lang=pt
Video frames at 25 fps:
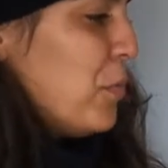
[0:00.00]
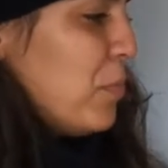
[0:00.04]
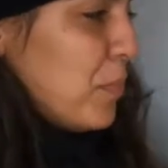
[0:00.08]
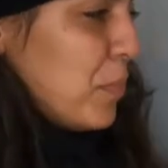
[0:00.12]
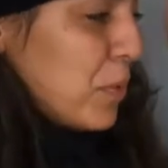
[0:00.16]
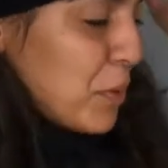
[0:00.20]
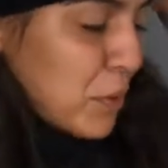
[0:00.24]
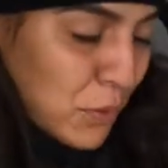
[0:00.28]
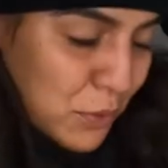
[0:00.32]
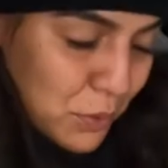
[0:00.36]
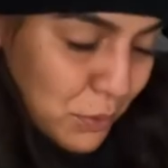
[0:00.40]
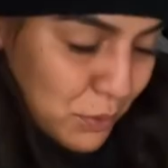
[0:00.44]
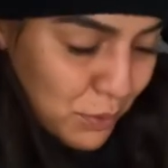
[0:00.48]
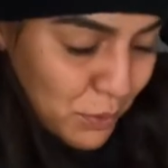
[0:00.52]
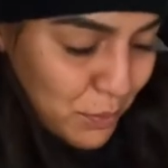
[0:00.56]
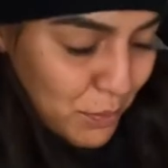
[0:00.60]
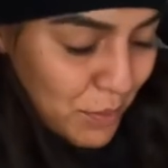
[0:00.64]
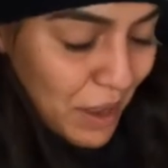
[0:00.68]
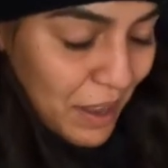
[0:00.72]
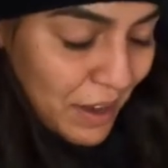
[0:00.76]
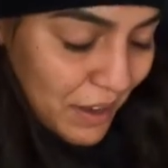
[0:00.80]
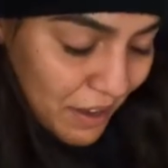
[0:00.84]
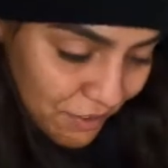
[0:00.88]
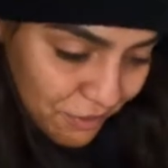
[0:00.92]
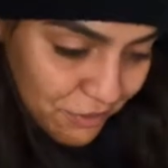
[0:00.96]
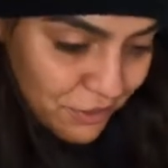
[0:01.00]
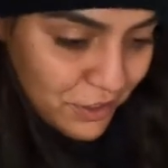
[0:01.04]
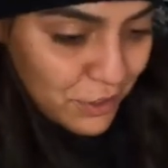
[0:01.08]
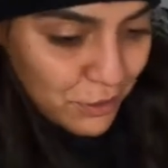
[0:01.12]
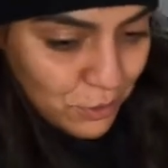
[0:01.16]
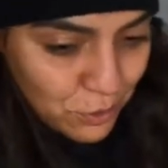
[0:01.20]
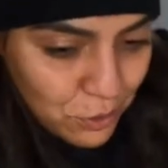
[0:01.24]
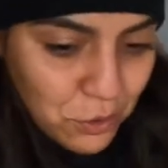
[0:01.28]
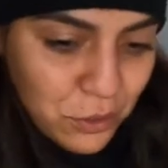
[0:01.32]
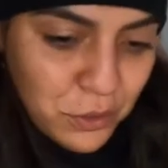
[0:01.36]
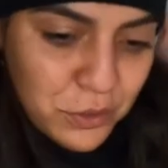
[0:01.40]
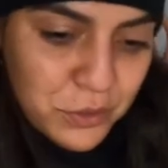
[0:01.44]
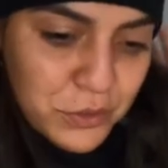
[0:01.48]
o Bruno
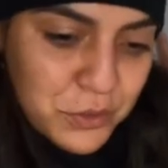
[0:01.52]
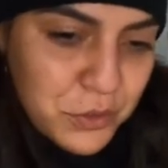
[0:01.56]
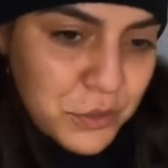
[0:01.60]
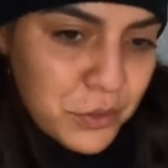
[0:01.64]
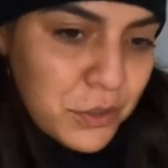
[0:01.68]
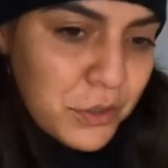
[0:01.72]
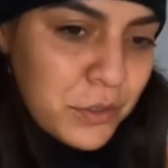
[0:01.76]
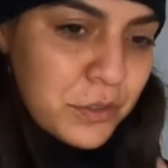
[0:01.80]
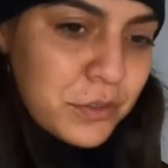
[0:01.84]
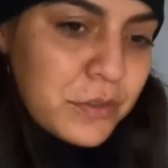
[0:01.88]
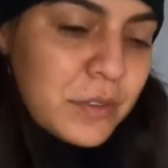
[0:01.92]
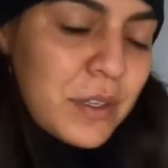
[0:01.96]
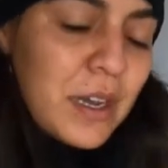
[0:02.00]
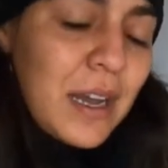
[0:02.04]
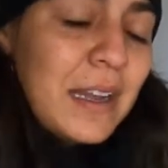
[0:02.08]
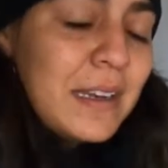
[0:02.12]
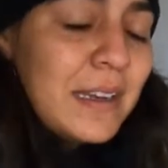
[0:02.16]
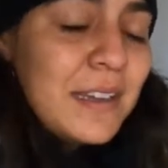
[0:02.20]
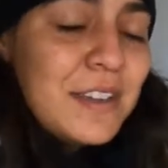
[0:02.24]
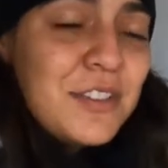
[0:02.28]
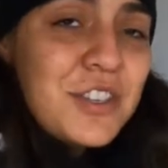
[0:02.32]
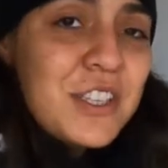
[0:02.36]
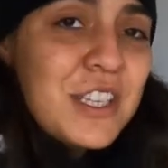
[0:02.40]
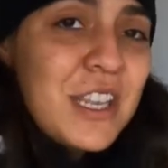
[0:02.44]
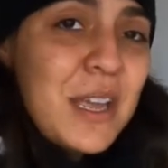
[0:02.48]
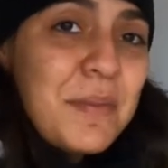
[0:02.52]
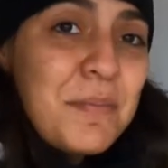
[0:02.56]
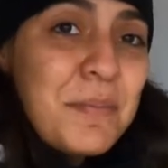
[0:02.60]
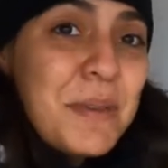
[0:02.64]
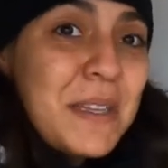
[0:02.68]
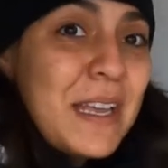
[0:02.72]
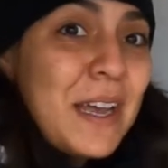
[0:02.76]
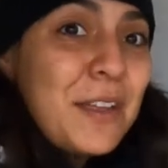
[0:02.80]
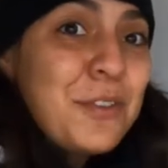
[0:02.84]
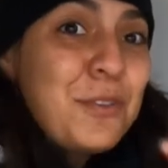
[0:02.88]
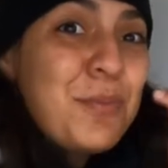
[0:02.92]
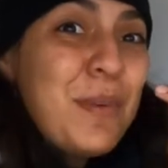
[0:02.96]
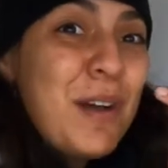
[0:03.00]
maravilhoso, além de ter me
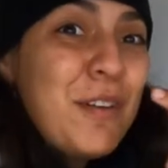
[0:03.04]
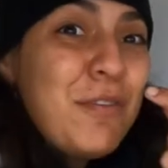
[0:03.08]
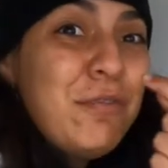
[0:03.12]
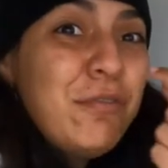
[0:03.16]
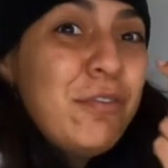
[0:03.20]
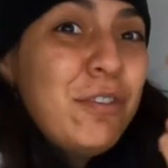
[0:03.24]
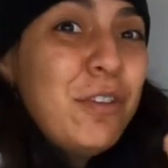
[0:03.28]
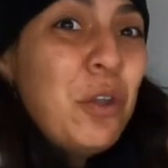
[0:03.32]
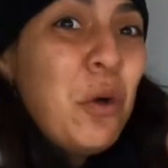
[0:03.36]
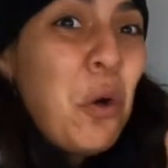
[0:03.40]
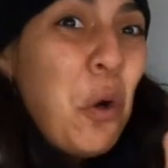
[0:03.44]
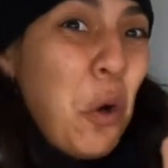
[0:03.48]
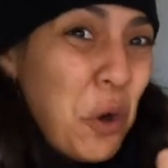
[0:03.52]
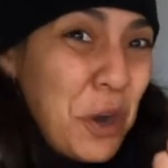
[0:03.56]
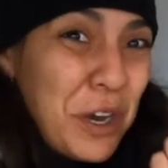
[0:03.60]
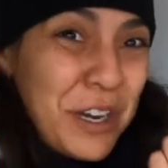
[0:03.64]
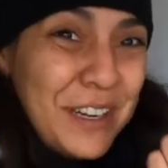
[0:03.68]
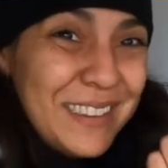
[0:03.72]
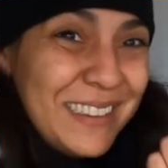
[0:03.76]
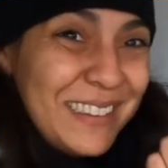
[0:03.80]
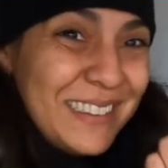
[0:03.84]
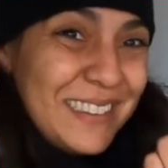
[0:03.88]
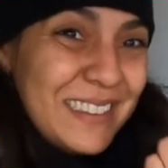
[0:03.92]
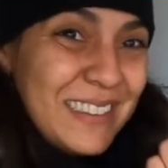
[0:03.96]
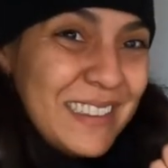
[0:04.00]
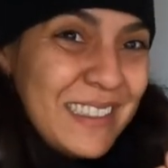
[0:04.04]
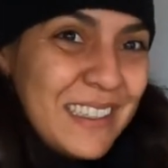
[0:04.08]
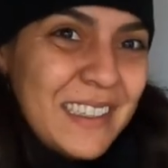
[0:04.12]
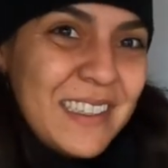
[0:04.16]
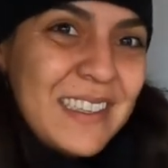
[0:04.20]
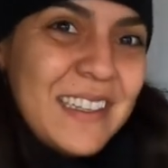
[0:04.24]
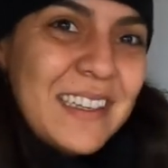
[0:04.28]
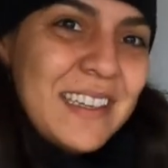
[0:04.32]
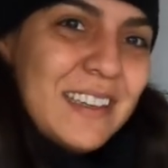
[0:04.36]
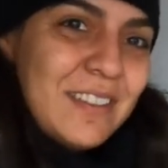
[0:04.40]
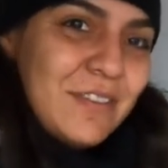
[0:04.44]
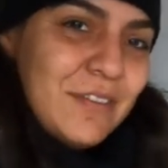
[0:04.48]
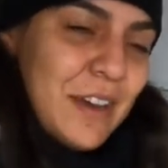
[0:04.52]
dado uma flor,
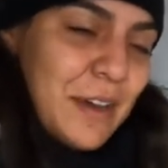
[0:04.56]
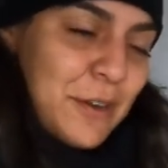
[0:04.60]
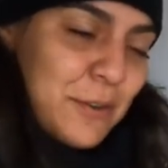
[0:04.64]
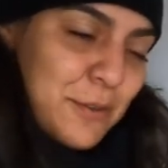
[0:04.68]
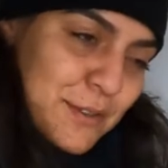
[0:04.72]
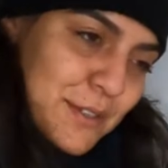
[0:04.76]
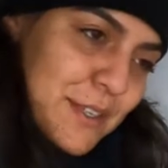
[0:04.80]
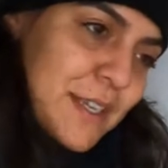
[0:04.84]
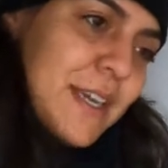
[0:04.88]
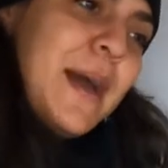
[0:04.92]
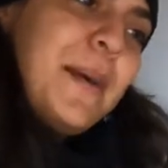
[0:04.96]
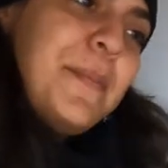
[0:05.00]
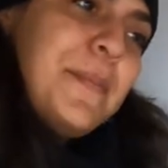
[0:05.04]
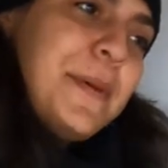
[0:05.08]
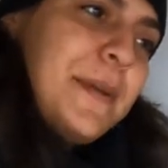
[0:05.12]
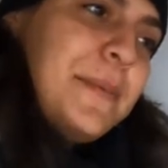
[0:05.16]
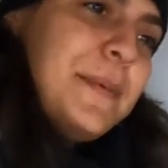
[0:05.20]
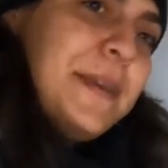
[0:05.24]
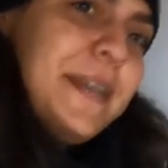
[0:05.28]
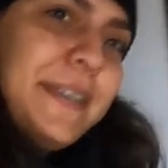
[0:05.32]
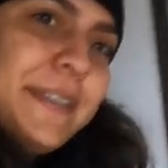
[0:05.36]
vai cozinhar para